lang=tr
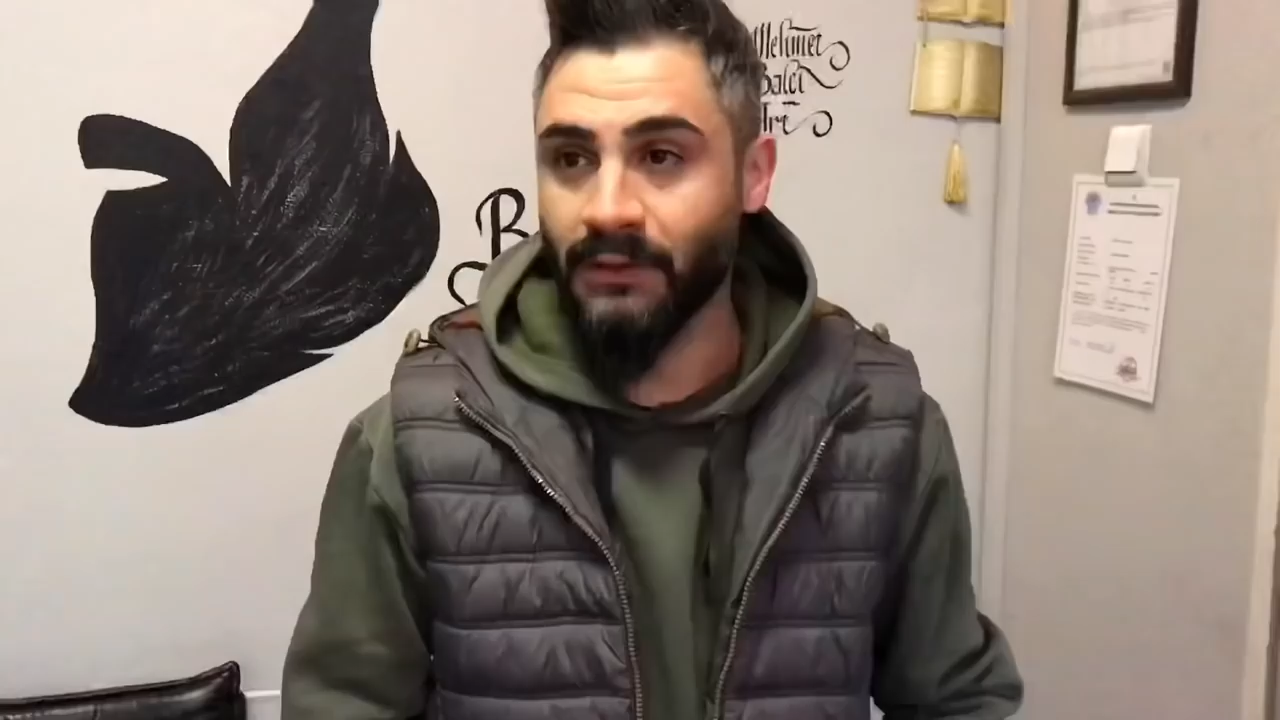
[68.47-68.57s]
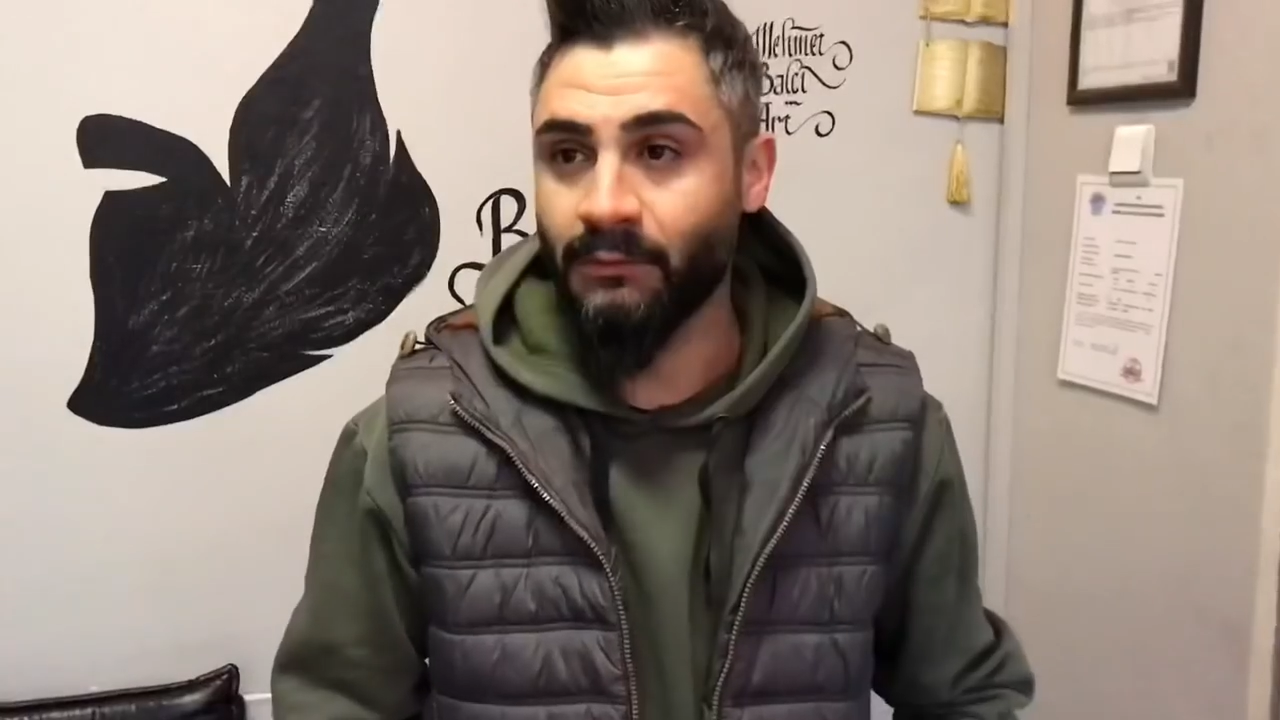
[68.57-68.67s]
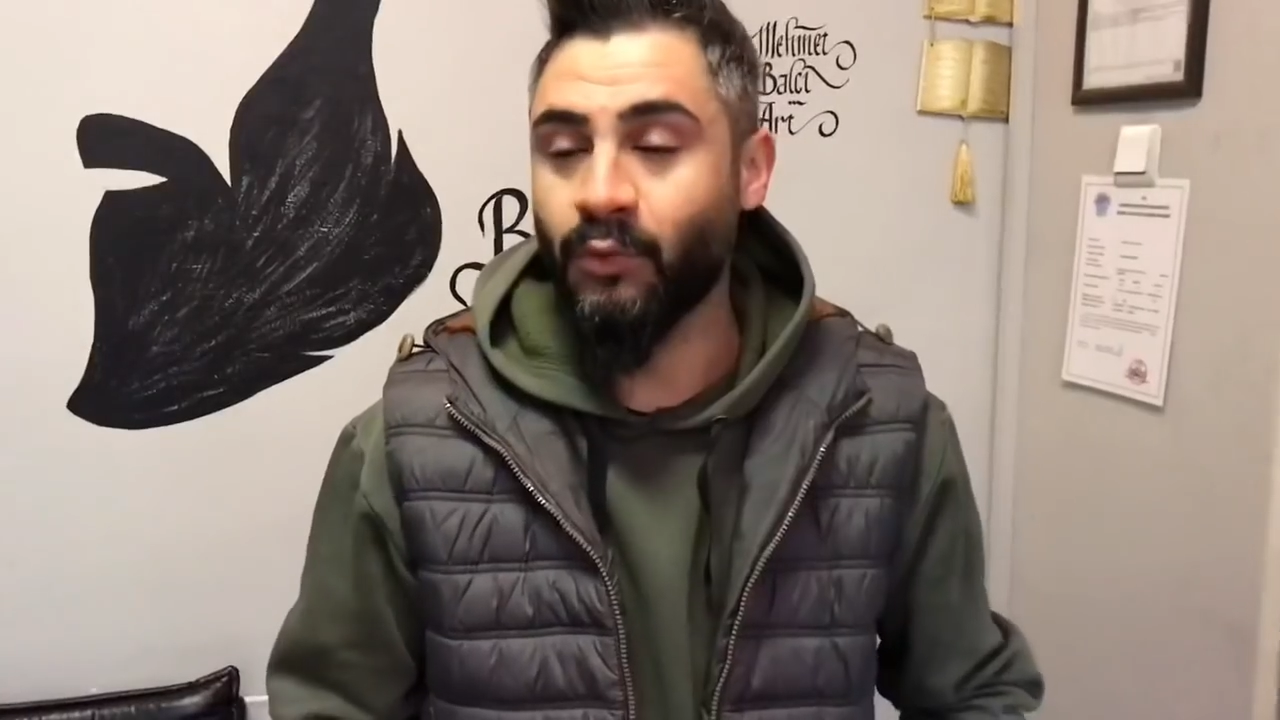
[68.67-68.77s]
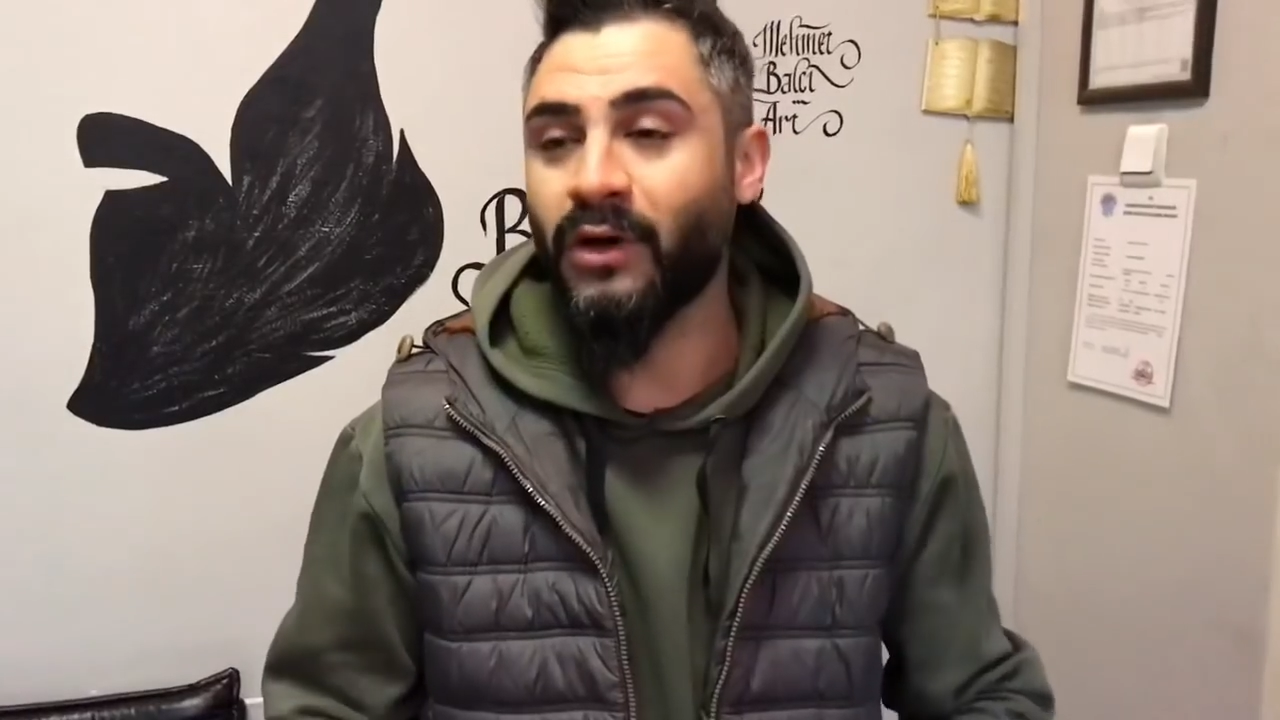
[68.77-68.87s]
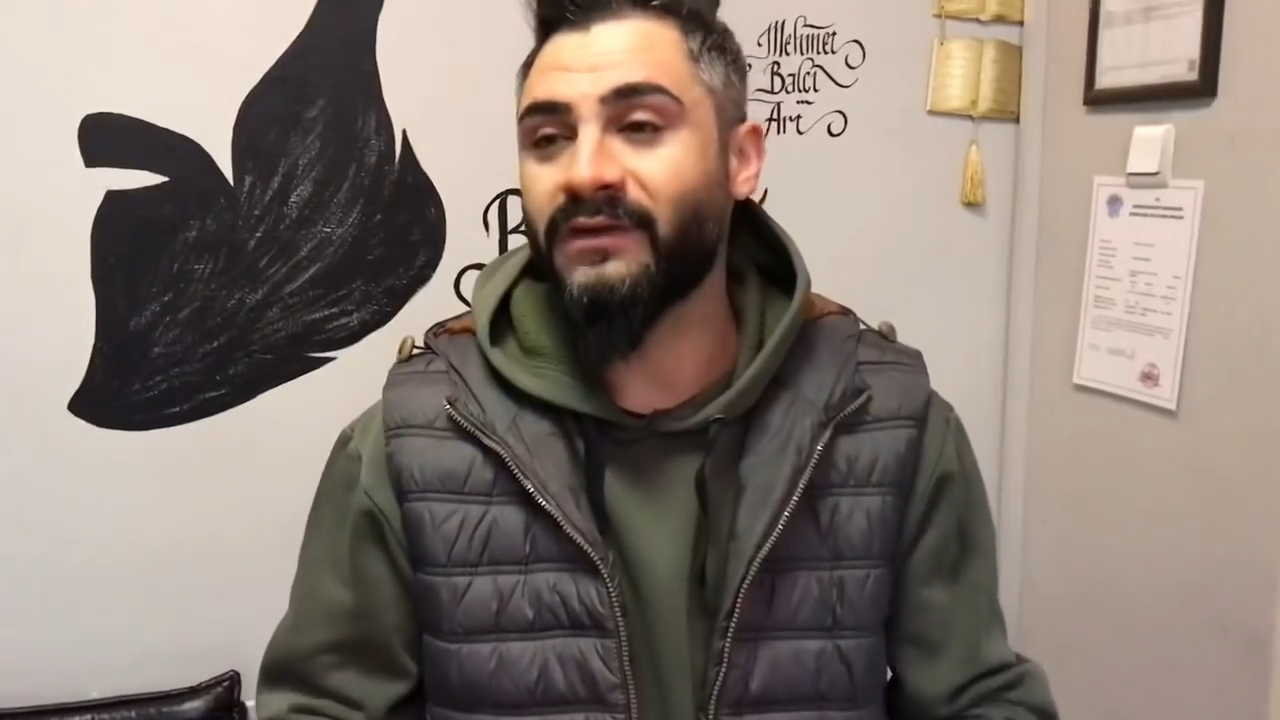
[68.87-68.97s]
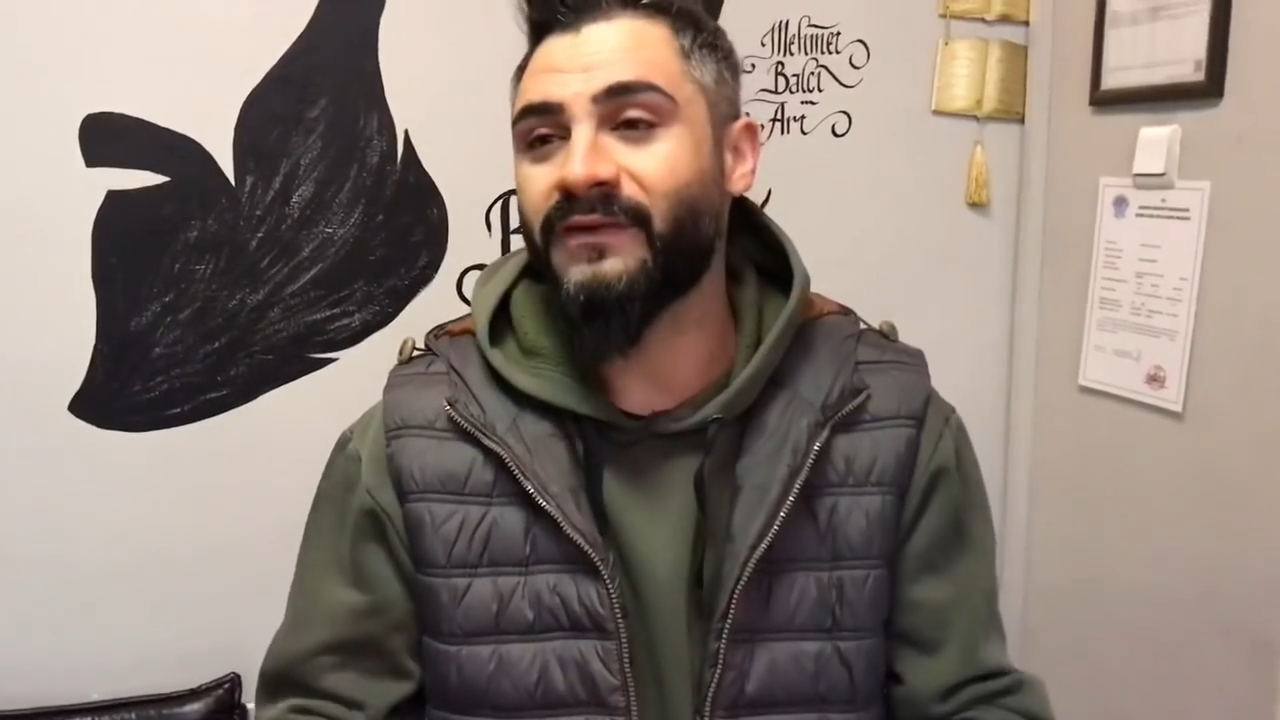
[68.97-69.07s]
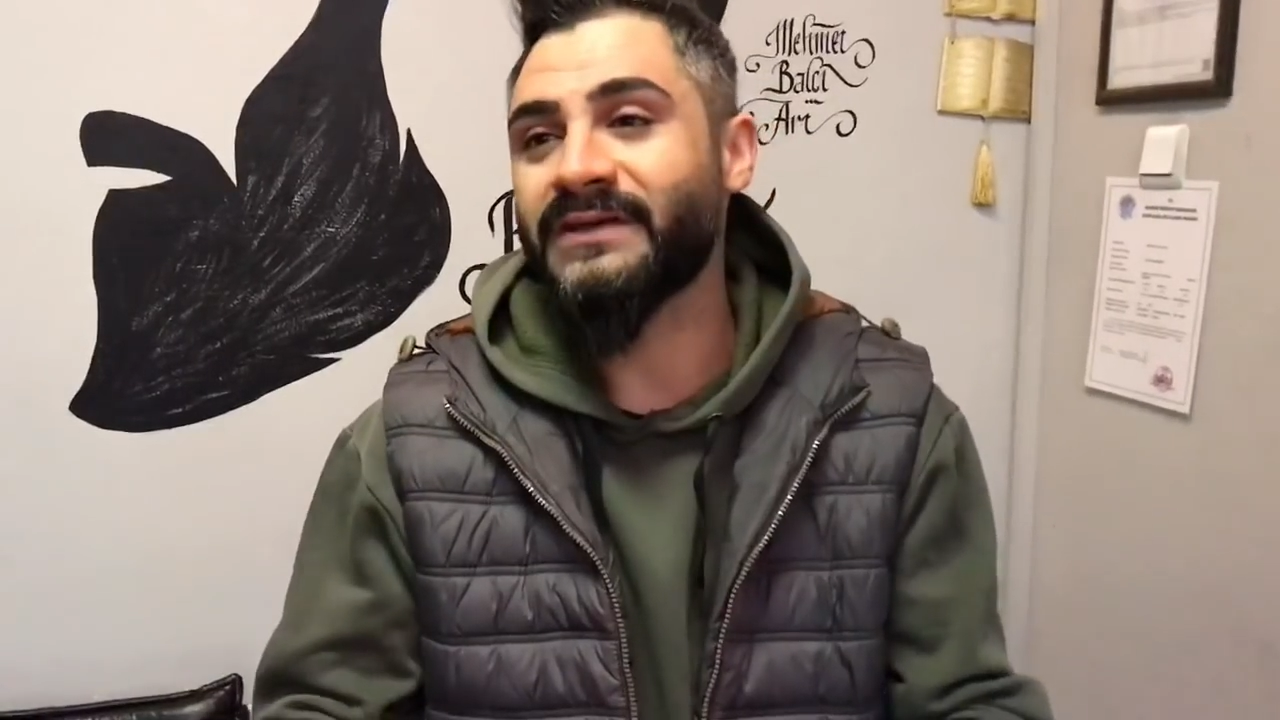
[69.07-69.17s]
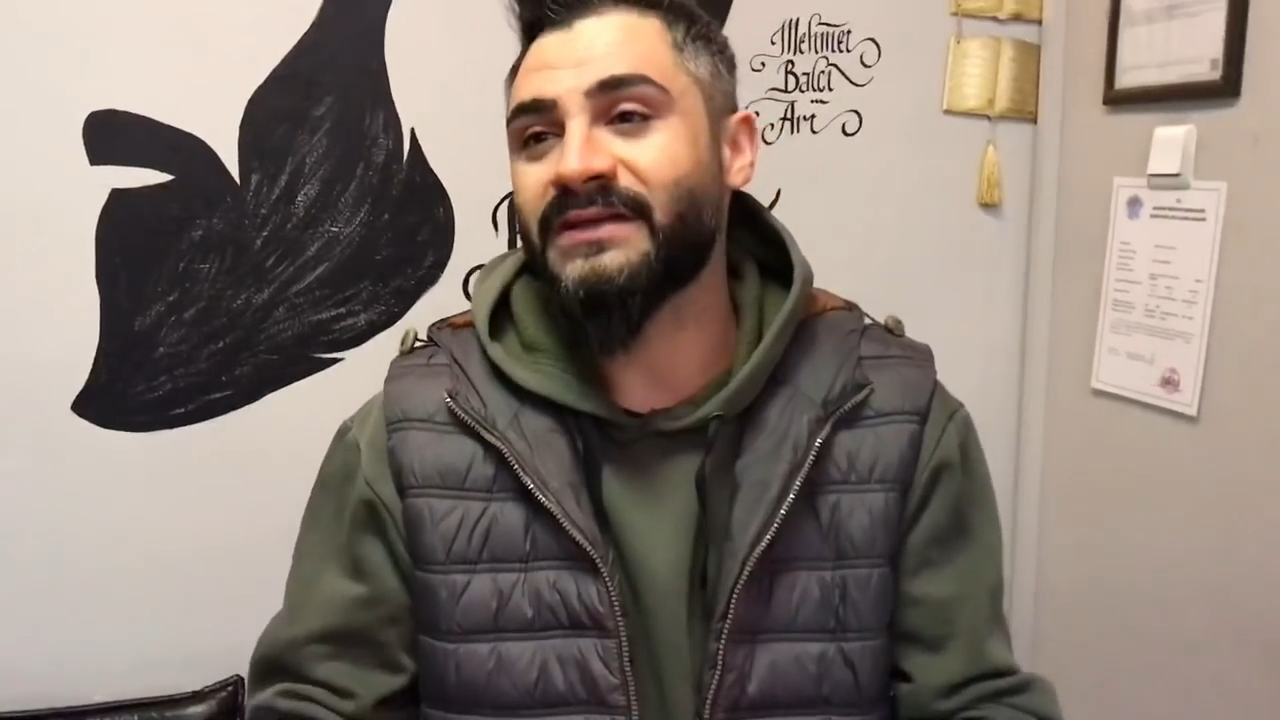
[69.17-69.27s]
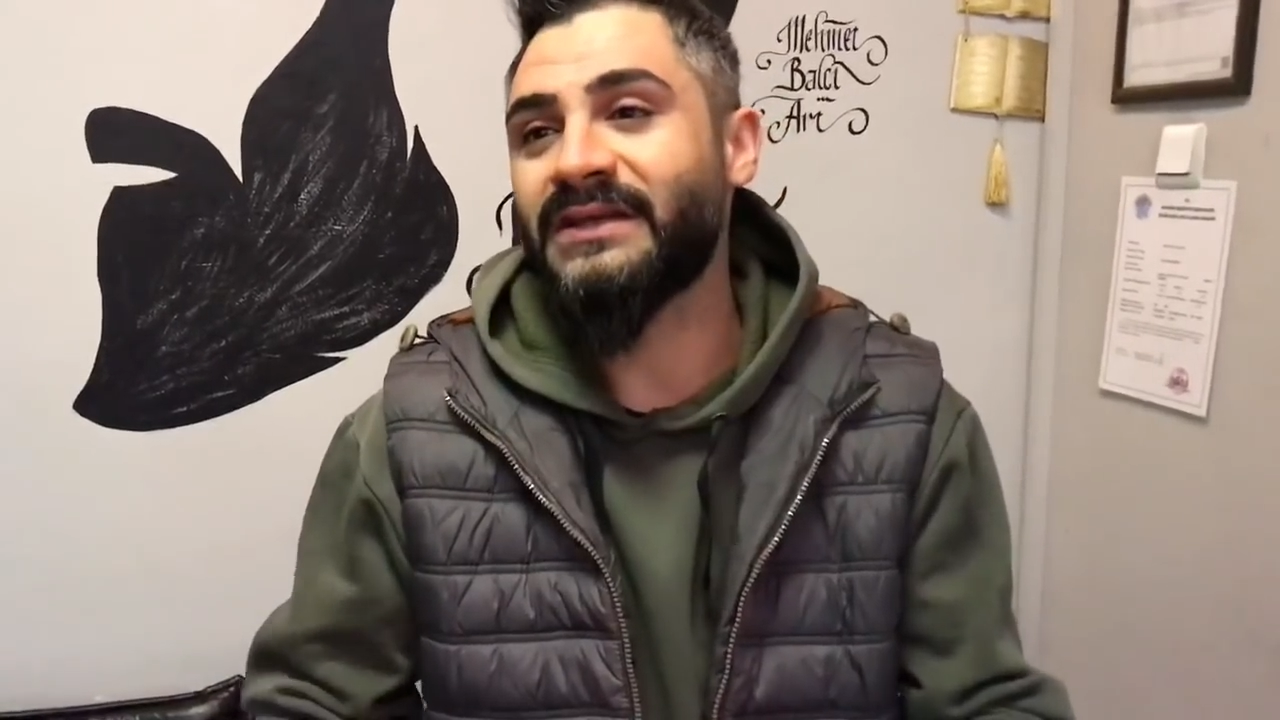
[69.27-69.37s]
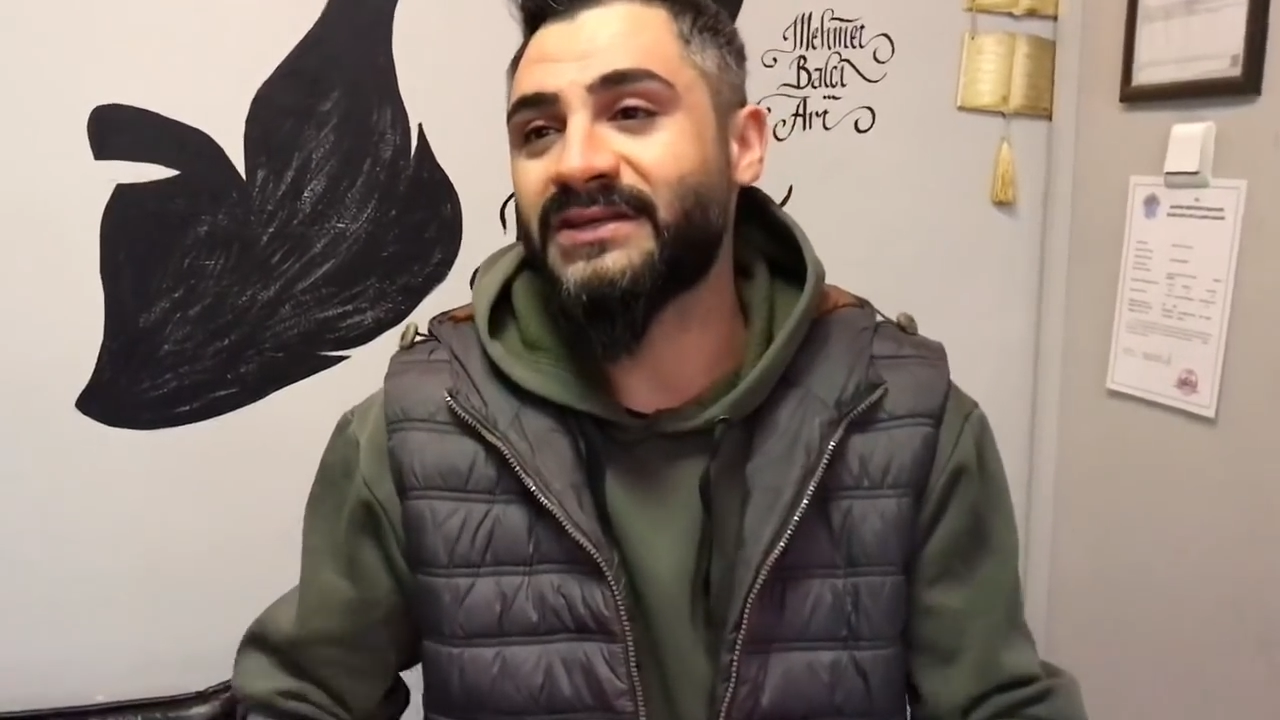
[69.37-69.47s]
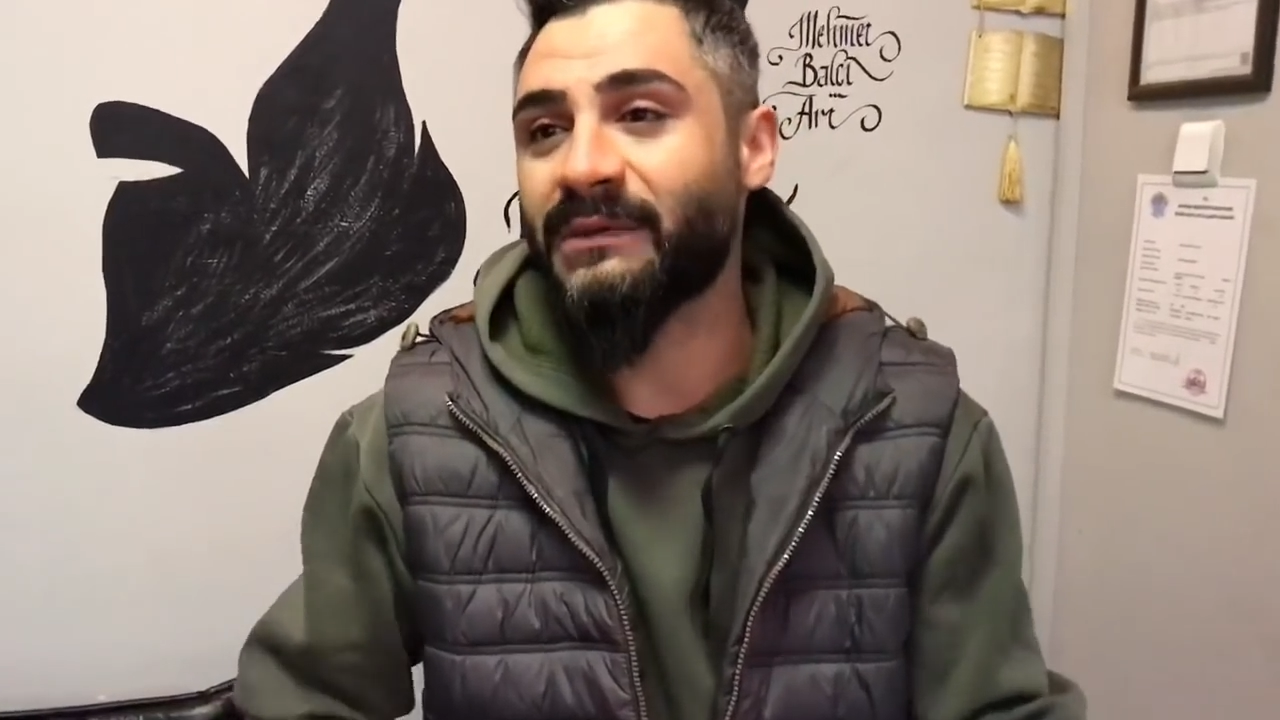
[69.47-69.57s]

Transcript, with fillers: Bu ay fazla iş